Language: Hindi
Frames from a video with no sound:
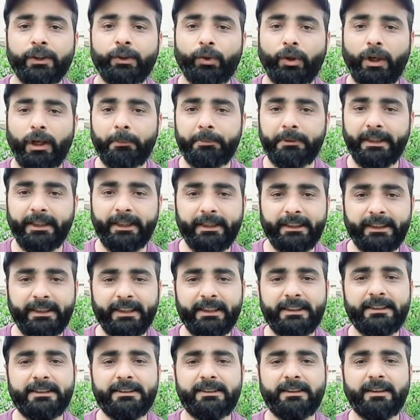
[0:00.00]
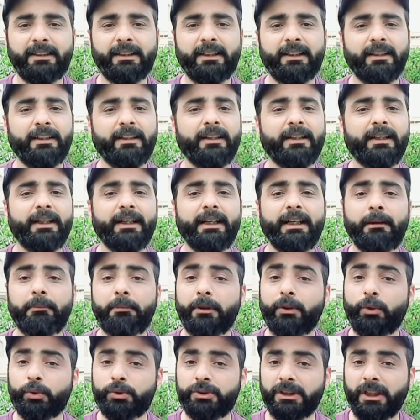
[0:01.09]
तो आपने एक ये चीज़ का ख्याल करना है कि
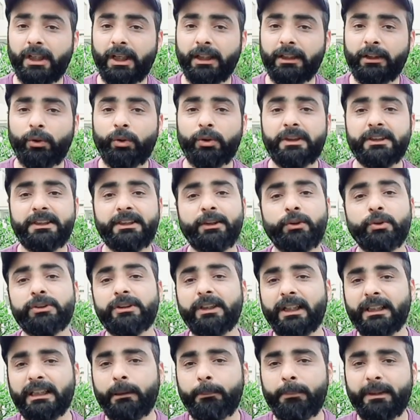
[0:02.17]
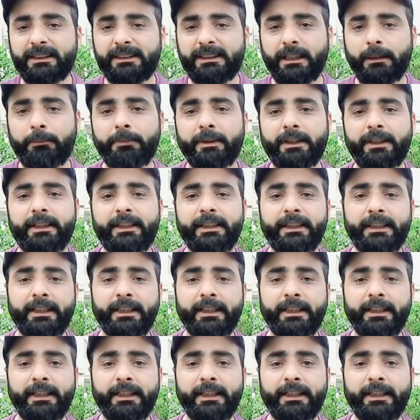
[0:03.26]
आपका नुकसान ना हो किसी को ज़्यादा पैसे आपने